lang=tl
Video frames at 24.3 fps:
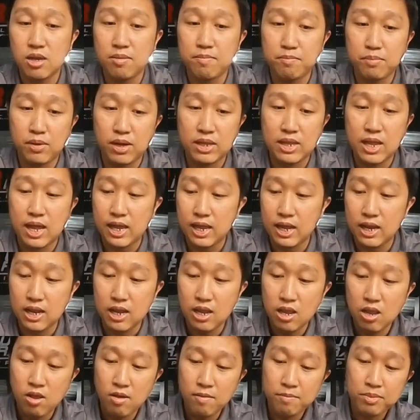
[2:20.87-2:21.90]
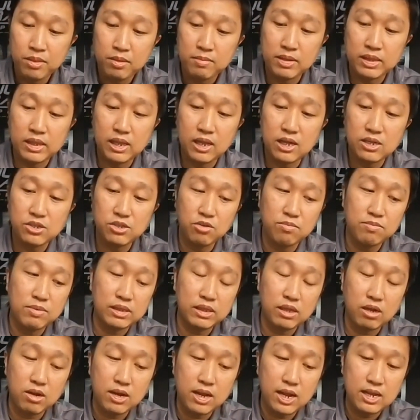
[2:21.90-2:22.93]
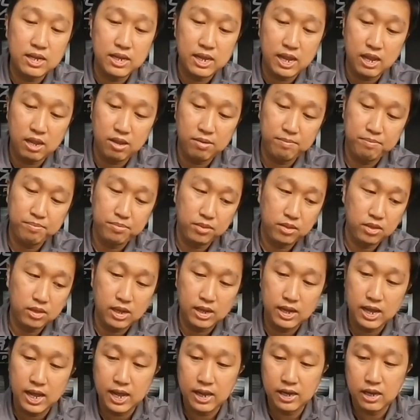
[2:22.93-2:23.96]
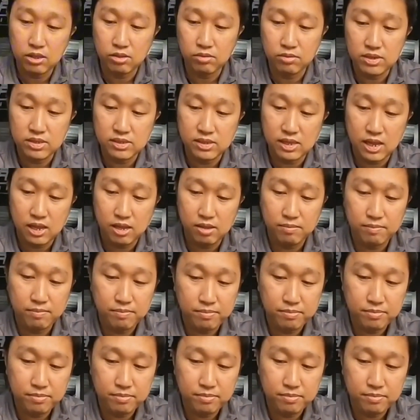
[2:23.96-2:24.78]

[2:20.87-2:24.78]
Siyempre, dahil matigas yung material niya, kagaya nito isa,